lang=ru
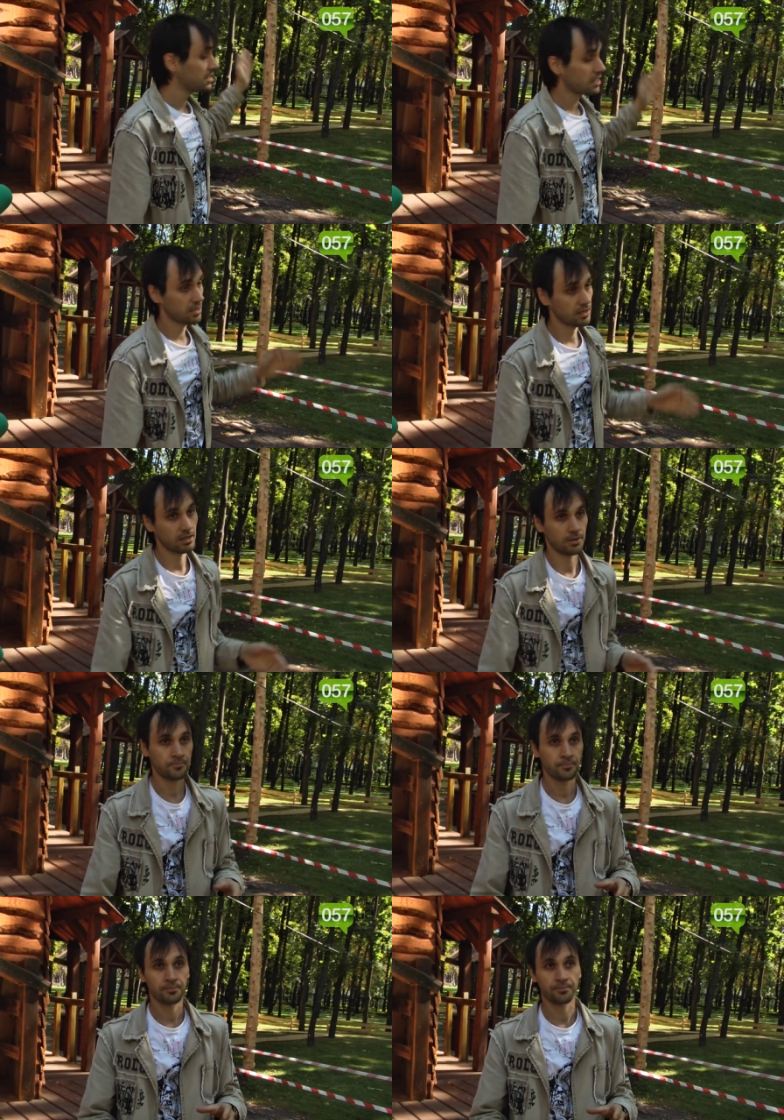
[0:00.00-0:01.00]
стороны
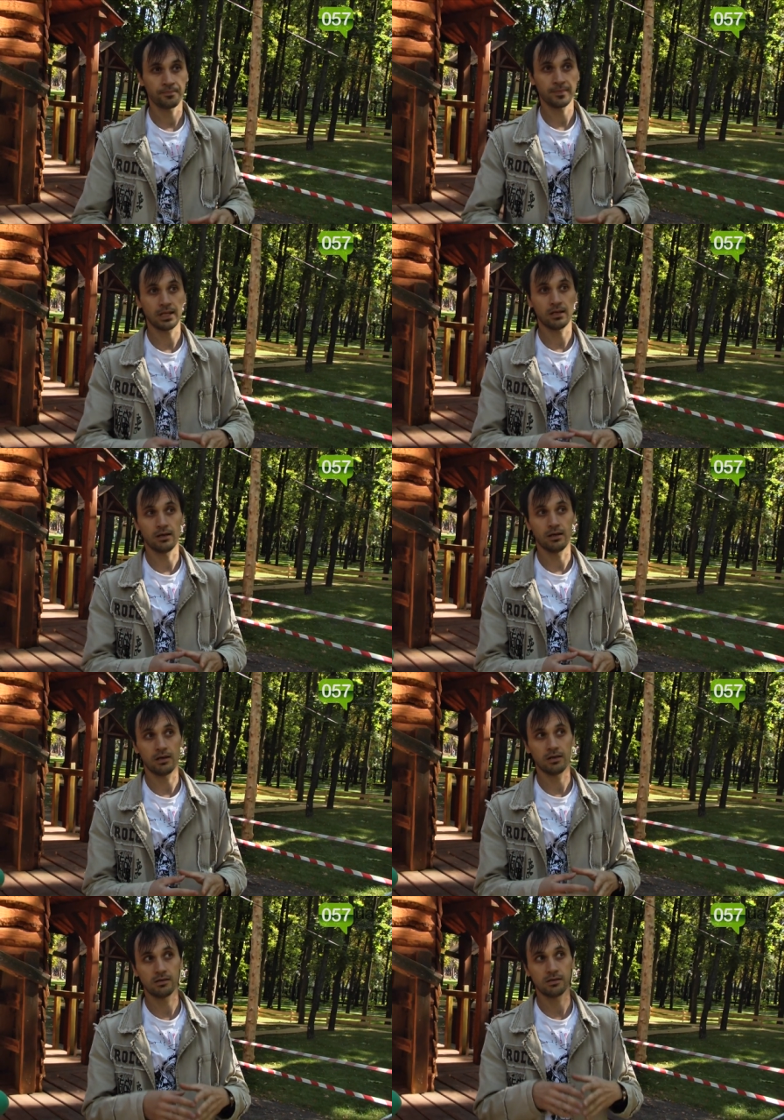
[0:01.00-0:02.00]

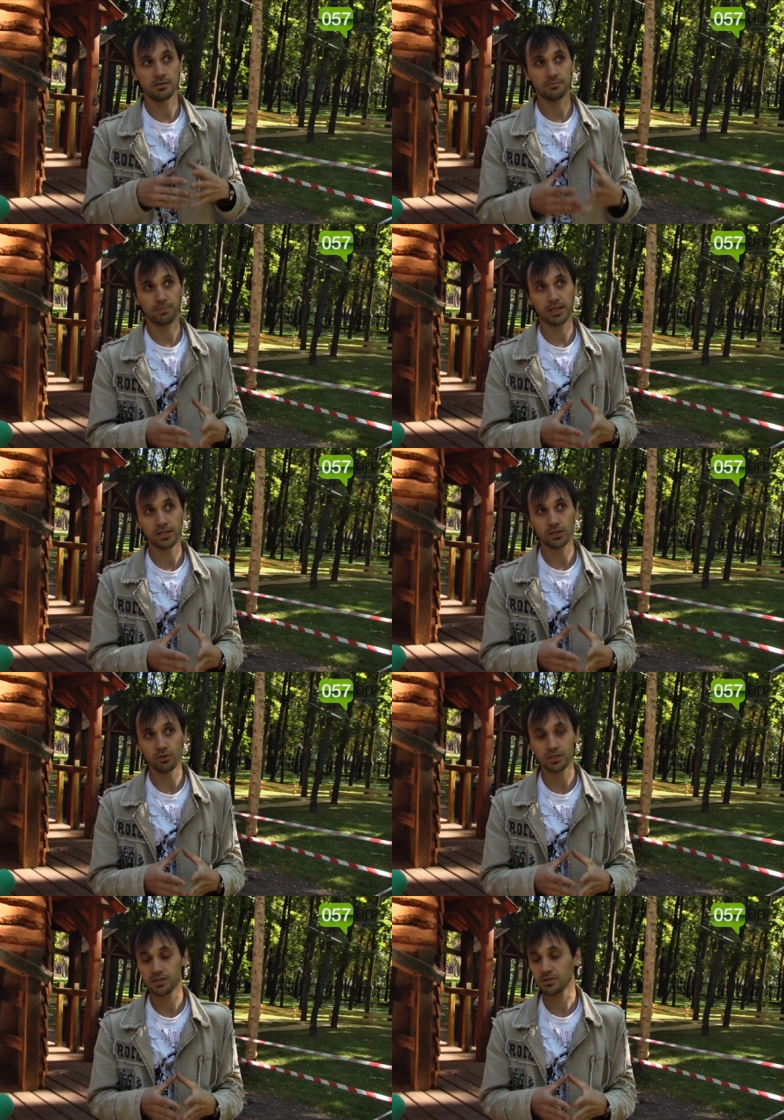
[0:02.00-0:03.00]
э,
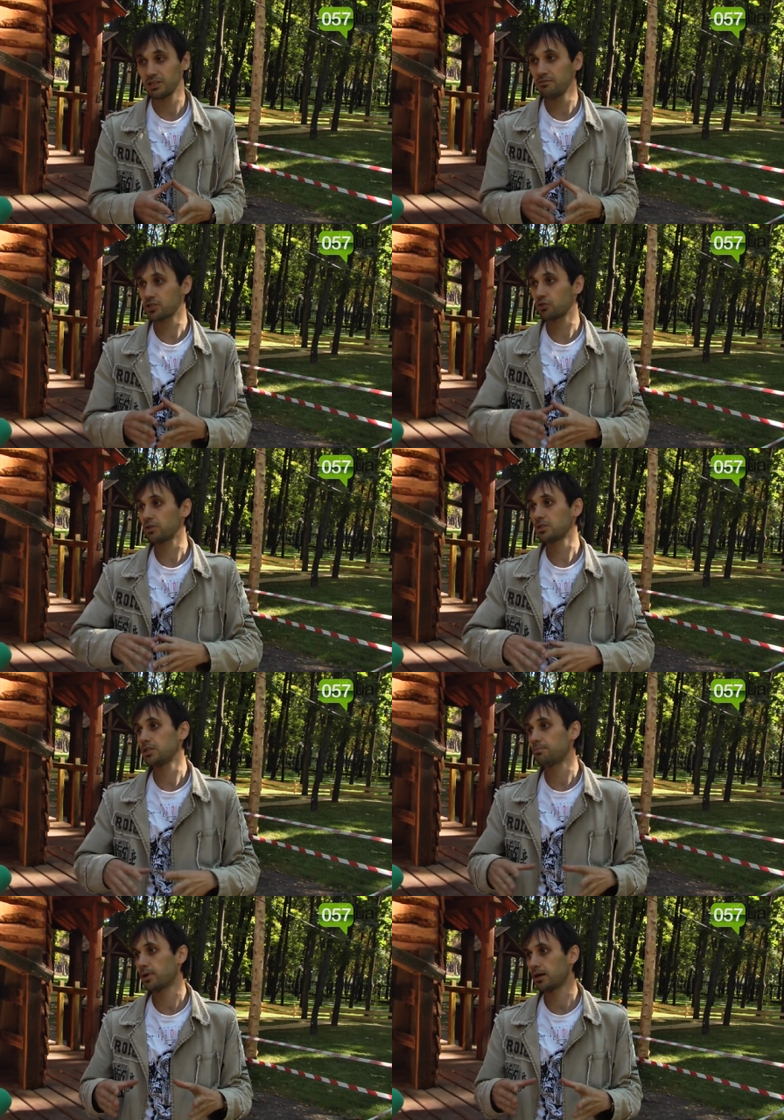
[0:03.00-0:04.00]
планируется установить что-то
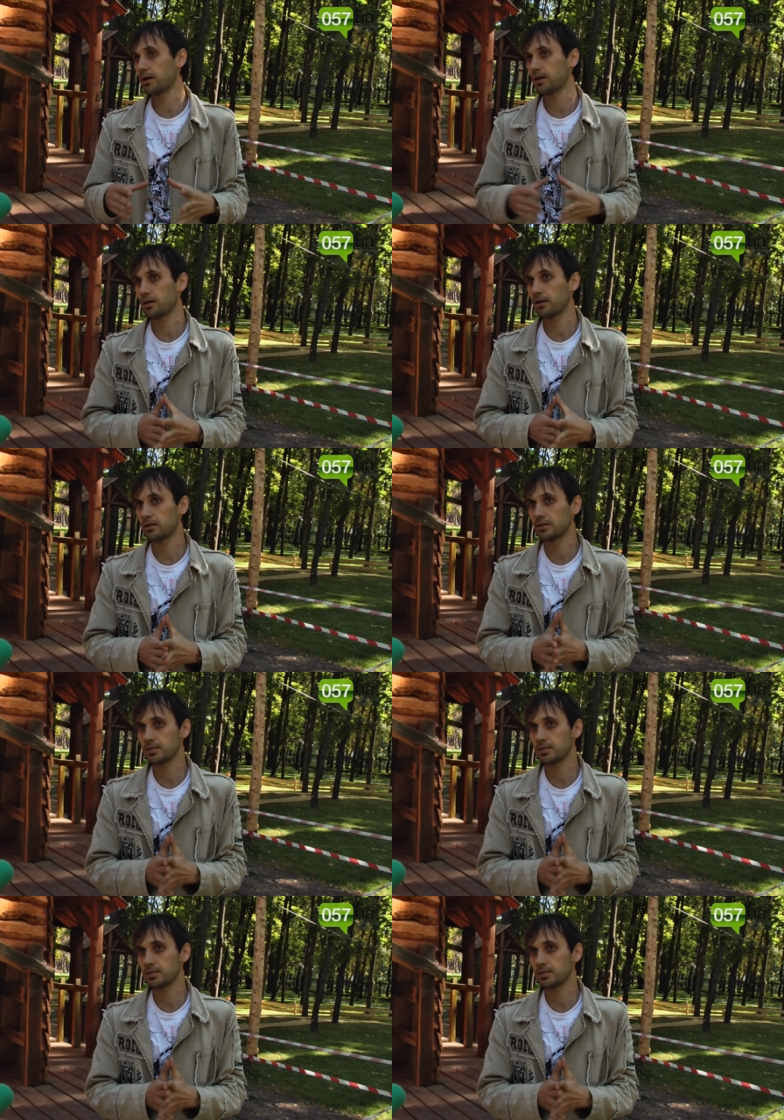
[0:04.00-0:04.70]
типа